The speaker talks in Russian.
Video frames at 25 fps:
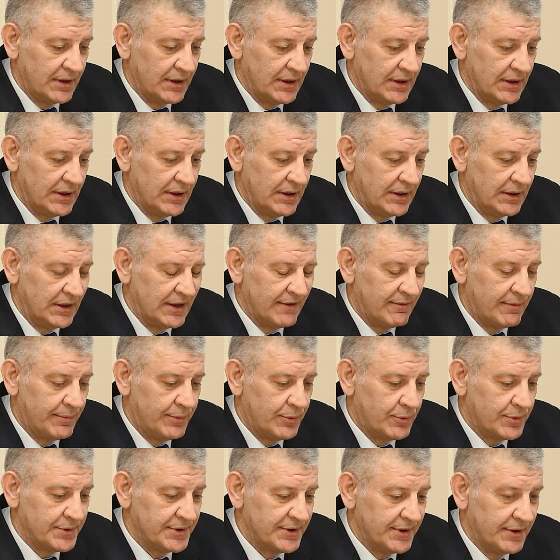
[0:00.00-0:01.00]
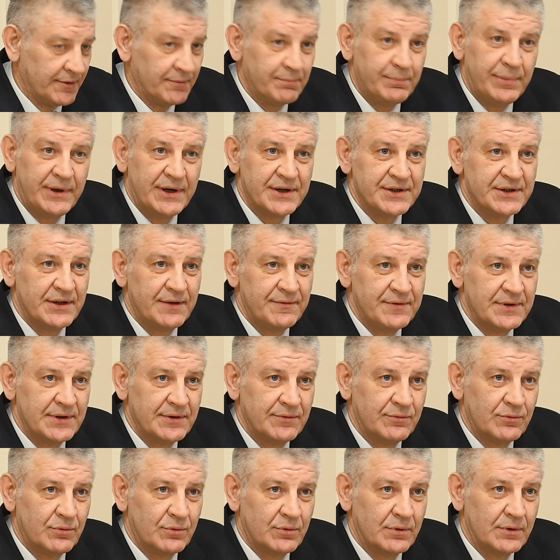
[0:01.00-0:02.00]
э, на вопросы прежде
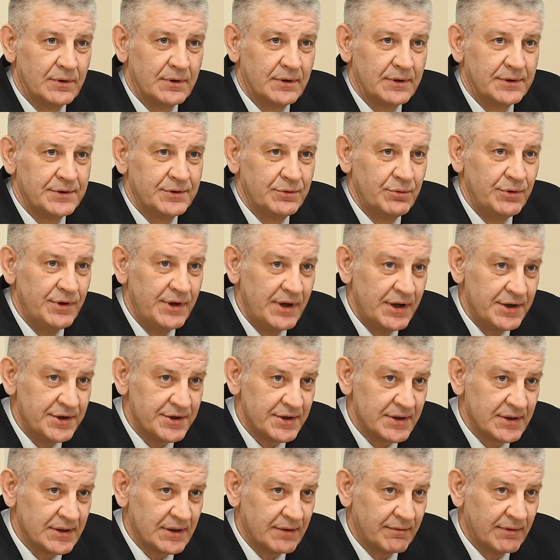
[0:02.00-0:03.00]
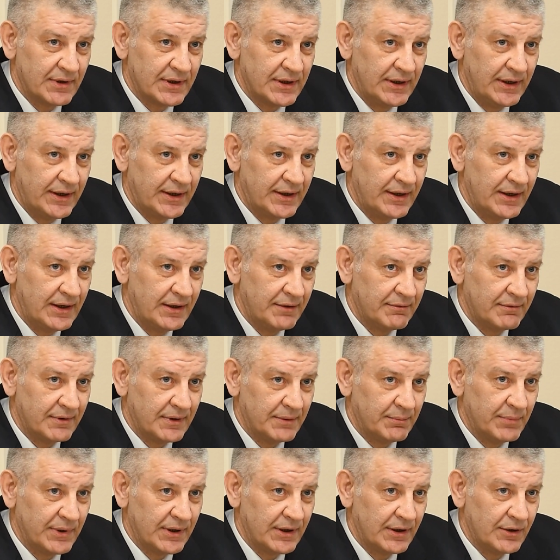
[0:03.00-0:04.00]
всего студенческого коллектива
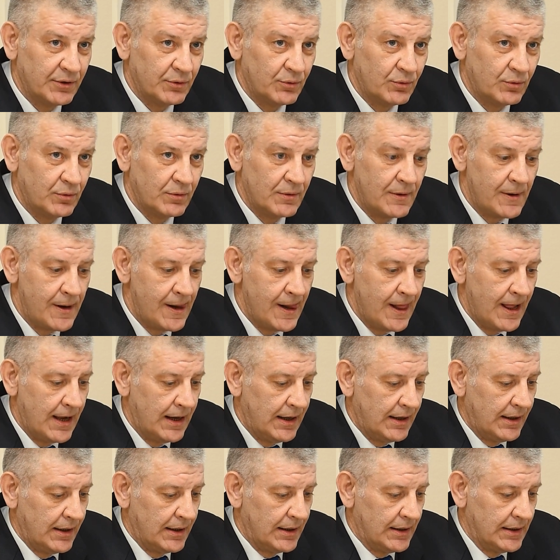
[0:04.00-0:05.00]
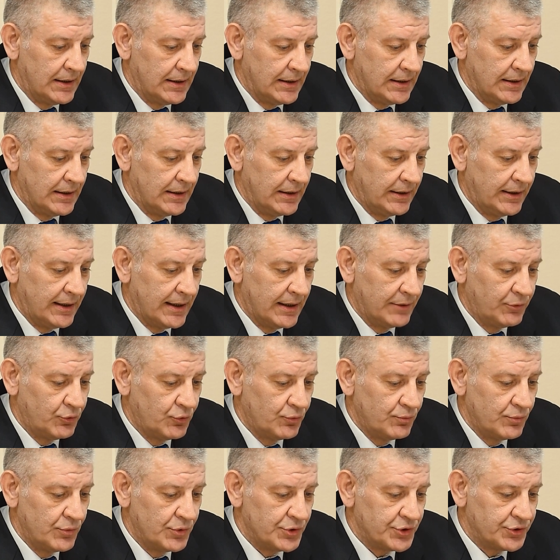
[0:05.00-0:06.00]
БГУ, а, я
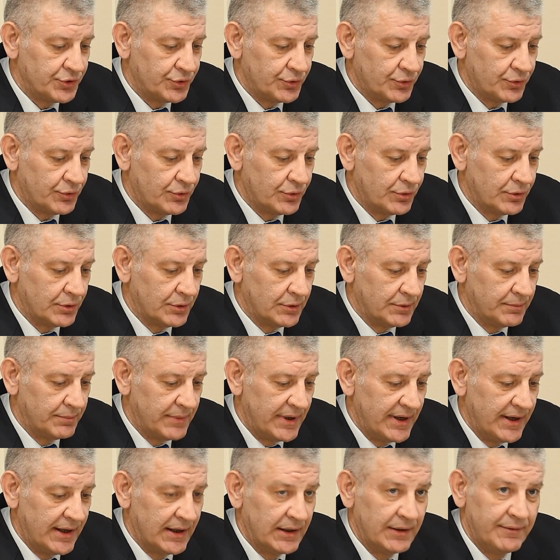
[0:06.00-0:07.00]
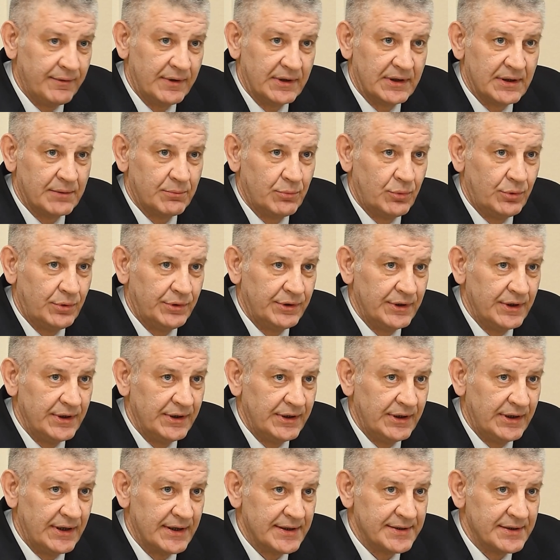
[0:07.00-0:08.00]
думаю, что мои ответы будут
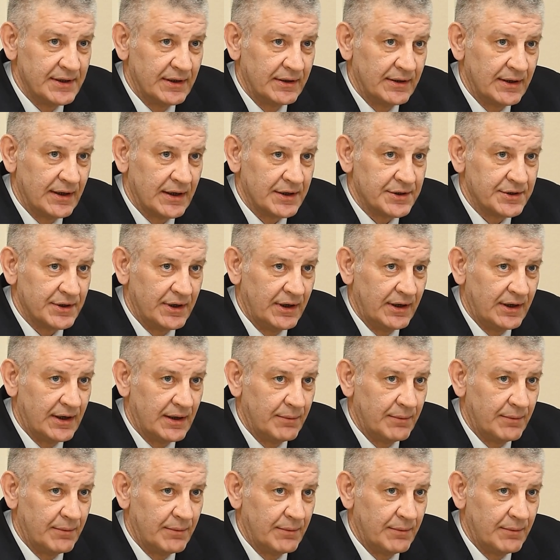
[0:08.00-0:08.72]
интересны также и